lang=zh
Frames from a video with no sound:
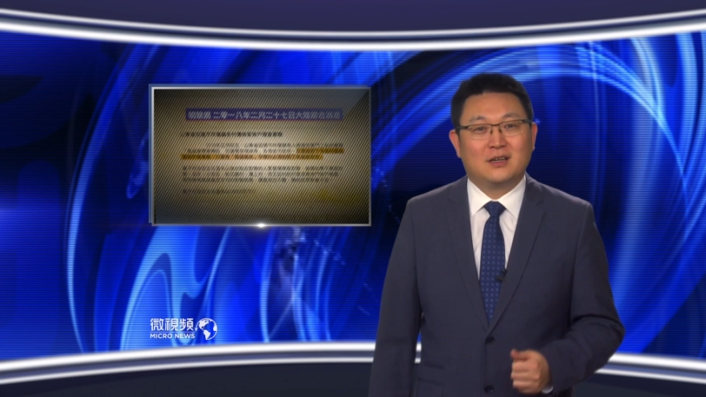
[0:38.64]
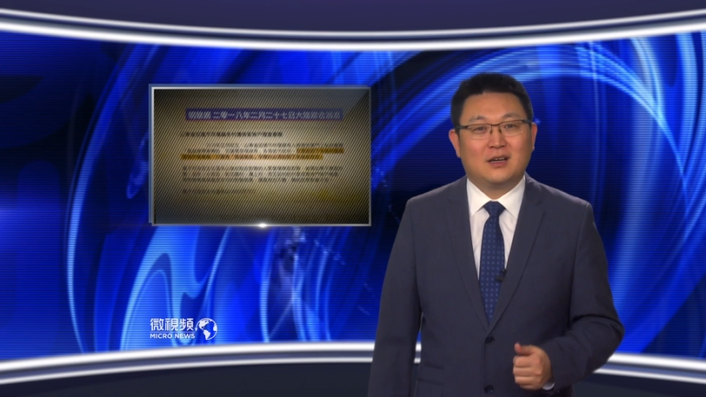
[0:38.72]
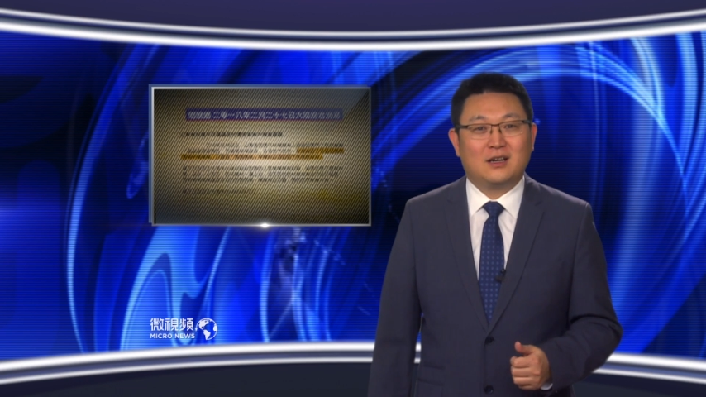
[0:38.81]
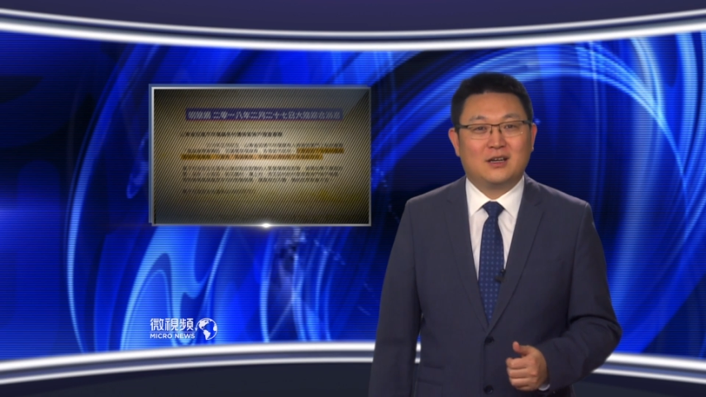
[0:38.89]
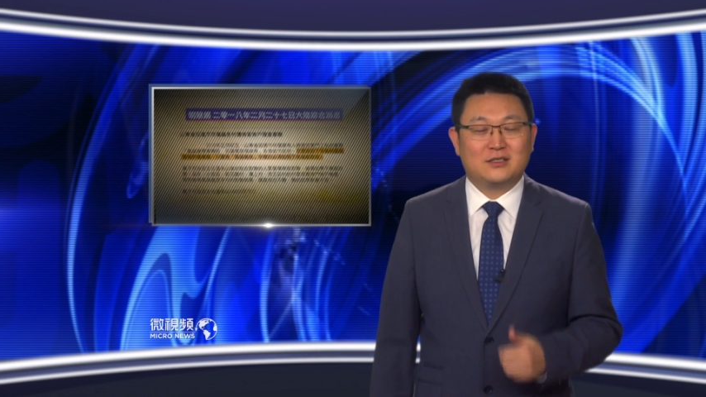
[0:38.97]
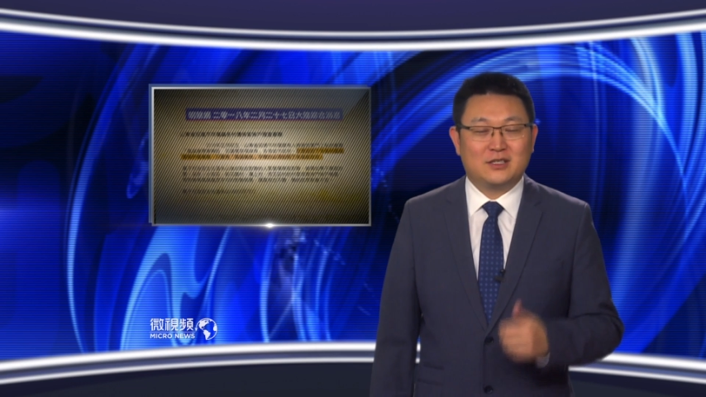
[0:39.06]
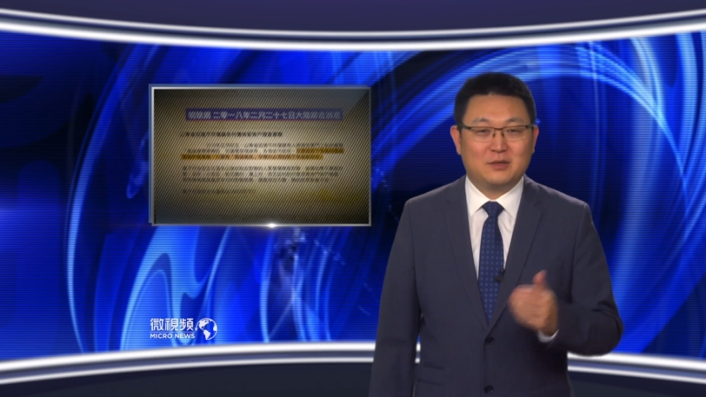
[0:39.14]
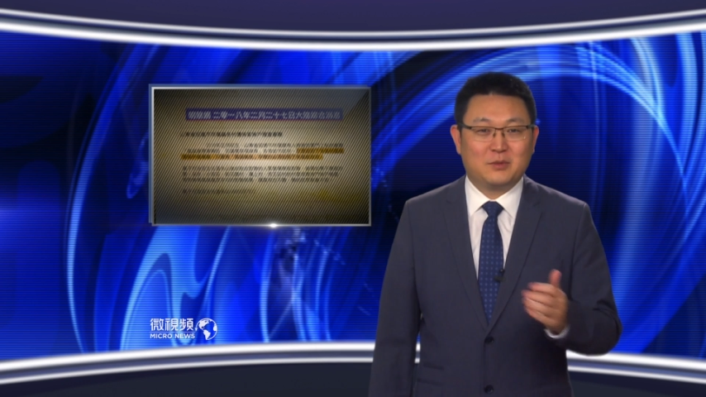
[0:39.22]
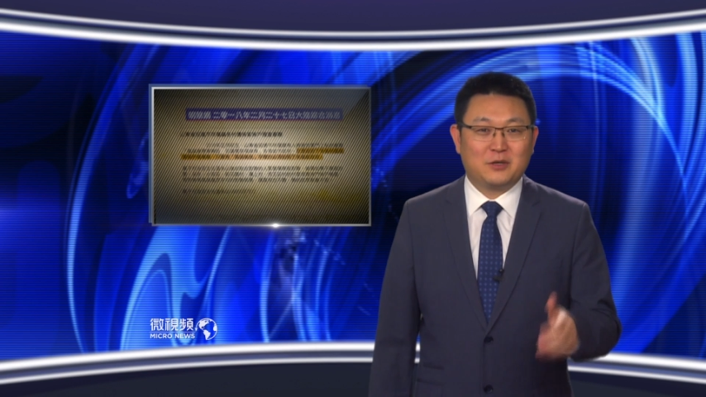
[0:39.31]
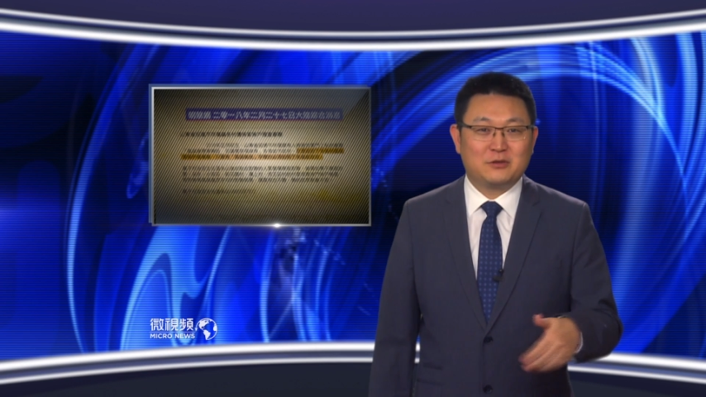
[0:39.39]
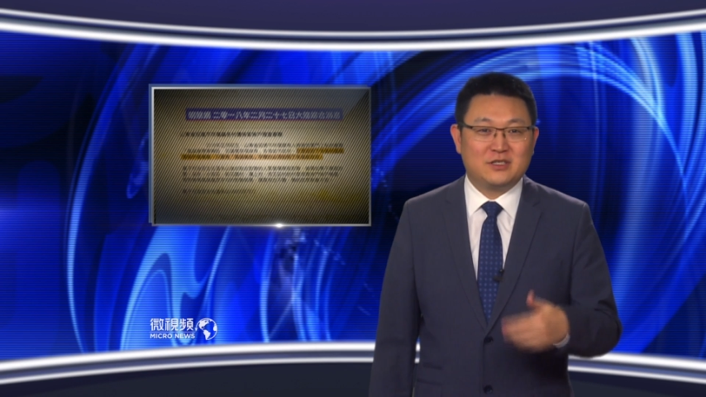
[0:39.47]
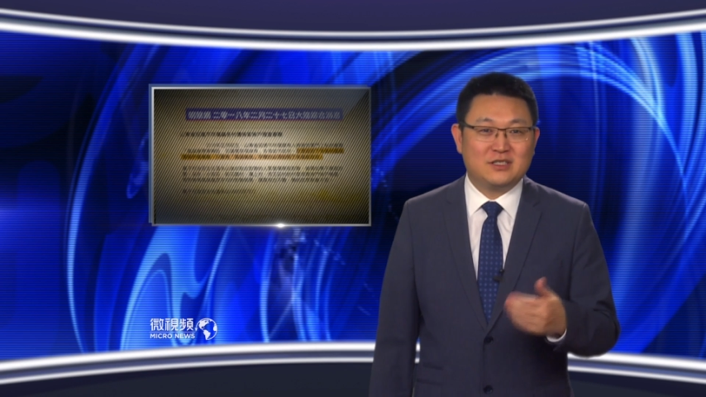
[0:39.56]
呃，这里
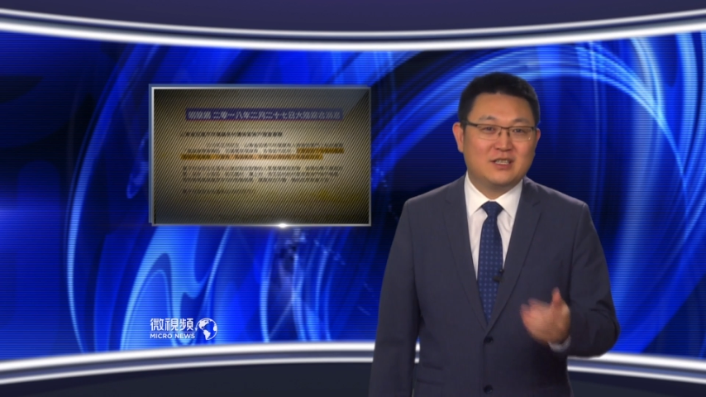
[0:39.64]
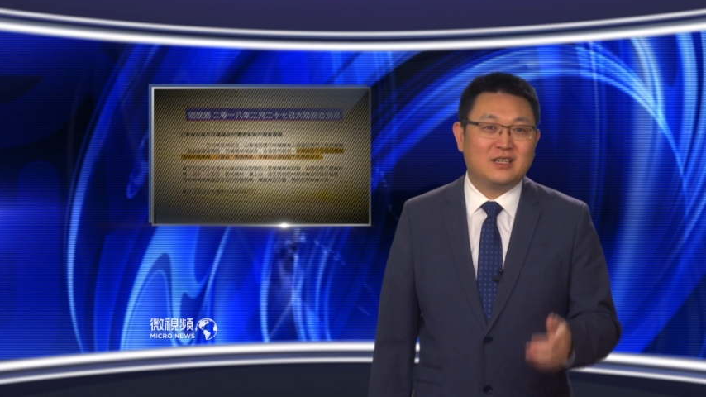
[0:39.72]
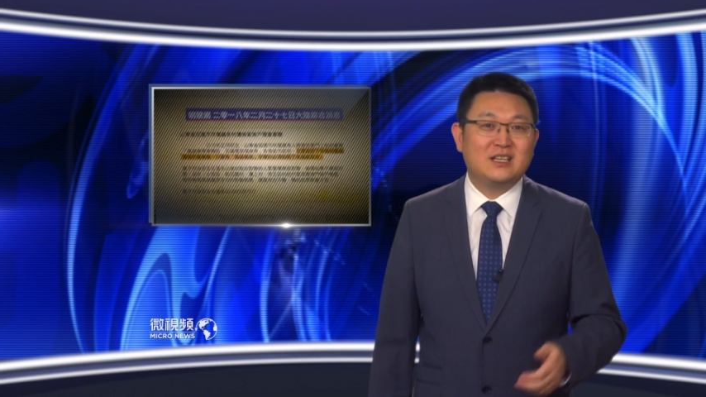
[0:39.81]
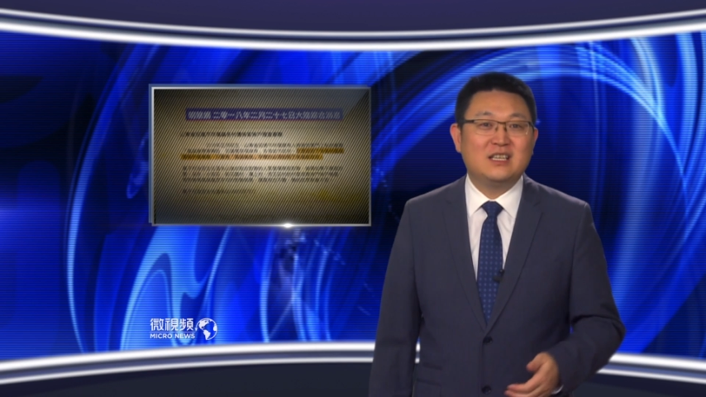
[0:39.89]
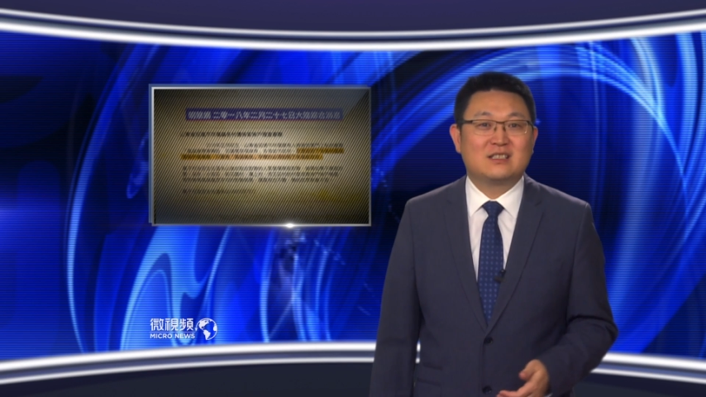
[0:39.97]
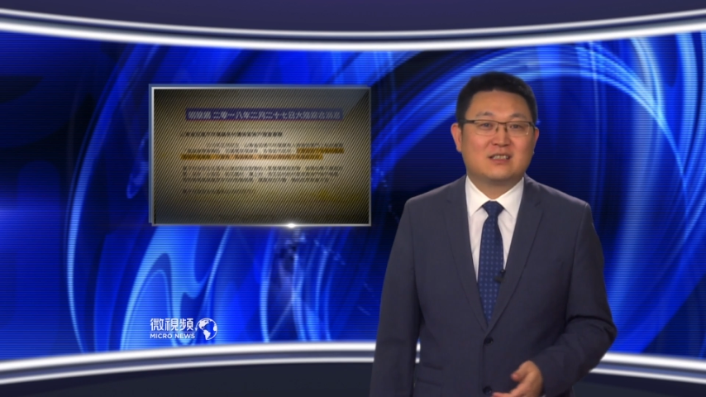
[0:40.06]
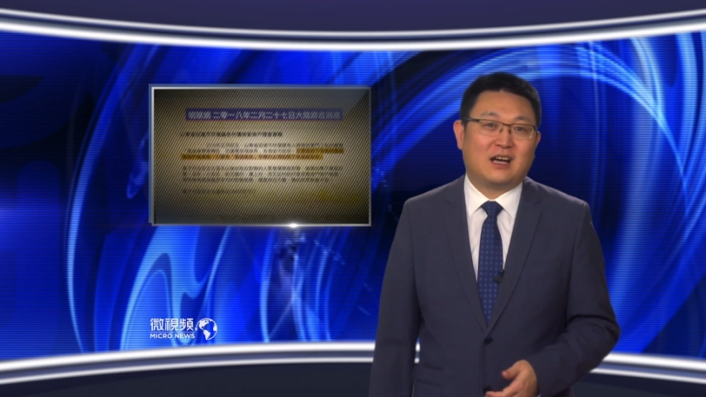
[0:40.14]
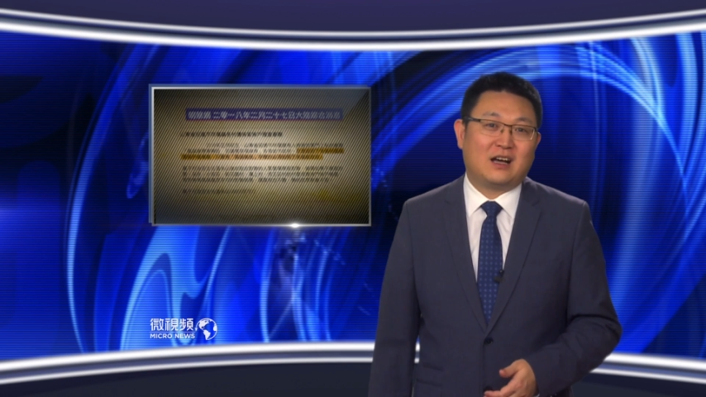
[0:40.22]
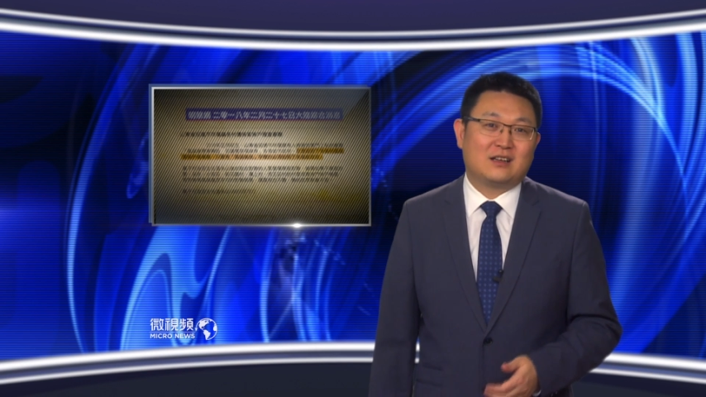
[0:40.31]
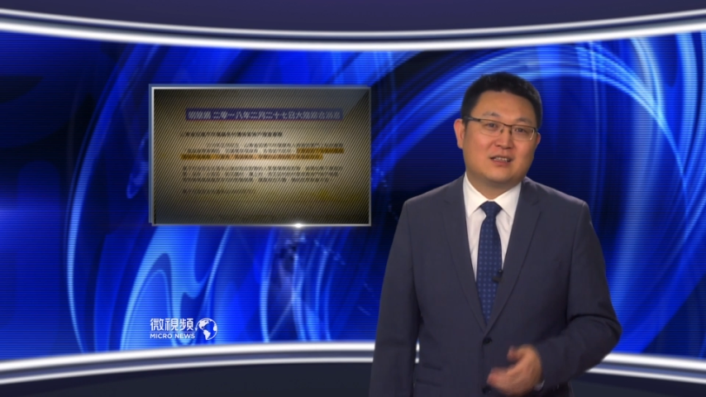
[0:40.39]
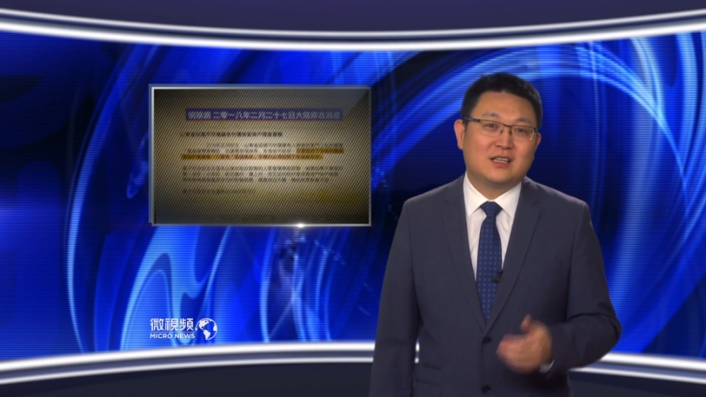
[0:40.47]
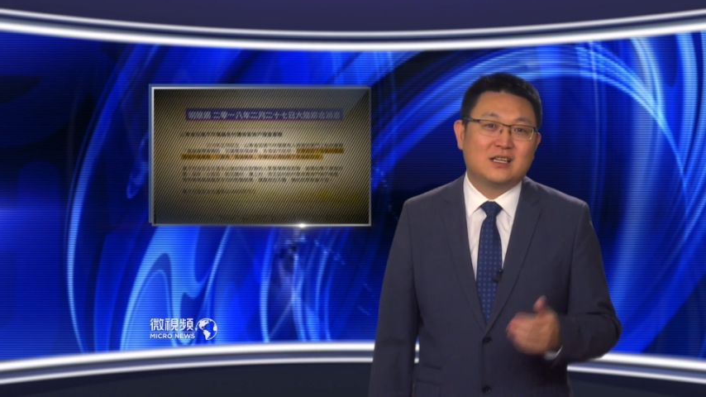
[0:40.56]
面有一些例子
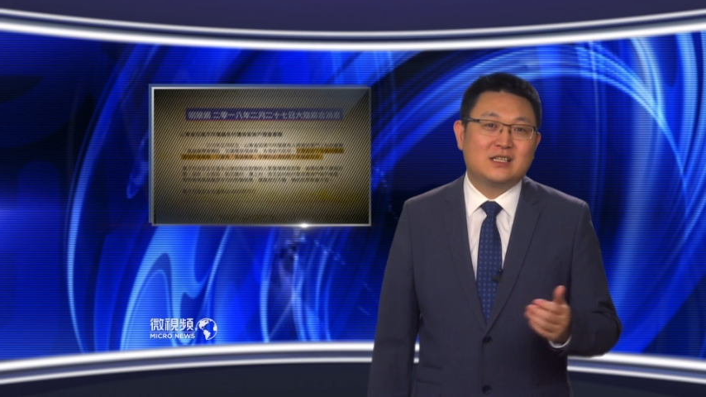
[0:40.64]
啊，